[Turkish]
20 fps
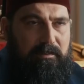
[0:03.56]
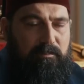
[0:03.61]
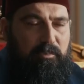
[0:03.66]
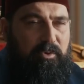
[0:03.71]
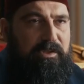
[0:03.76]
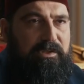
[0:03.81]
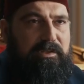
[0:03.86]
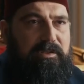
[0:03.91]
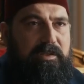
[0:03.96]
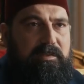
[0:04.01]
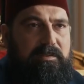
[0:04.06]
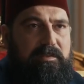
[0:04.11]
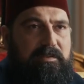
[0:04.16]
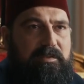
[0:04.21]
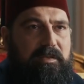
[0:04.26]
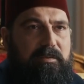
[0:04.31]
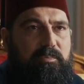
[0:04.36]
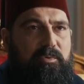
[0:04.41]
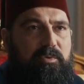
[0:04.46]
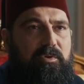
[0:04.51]
bu işte
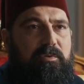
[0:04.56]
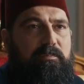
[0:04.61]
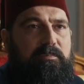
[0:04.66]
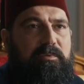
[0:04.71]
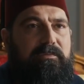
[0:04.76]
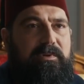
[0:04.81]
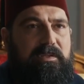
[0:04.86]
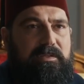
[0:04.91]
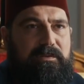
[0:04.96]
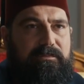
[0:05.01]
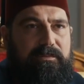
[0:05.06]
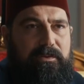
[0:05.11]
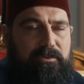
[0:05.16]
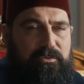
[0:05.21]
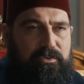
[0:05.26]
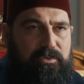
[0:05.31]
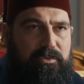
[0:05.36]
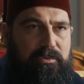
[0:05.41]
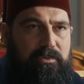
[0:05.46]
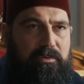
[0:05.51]
size büyük bir vazife
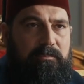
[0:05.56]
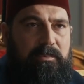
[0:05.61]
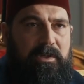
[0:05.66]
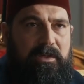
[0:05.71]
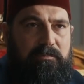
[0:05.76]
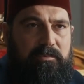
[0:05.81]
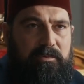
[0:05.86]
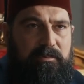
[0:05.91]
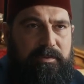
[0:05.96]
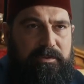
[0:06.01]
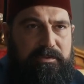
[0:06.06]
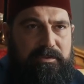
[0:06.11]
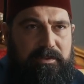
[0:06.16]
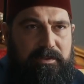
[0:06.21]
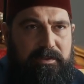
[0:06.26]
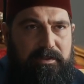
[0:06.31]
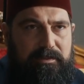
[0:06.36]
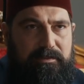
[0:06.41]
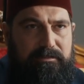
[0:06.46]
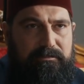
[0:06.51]
düşüyor Mahmut
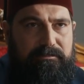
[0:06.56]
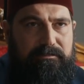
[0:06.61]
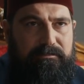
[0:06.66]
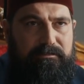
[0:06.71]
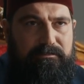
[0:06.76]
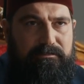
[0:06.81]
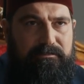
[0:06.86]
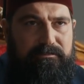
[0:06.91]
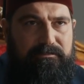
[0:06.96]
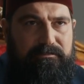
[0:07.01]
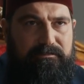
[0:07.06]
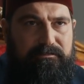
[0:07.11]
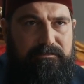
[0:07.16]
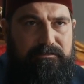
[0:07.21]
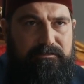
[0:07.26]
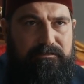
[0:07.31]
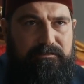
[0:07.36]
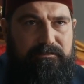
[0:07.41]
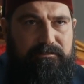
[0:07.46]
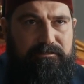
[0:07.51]
Paşa. İnkarım.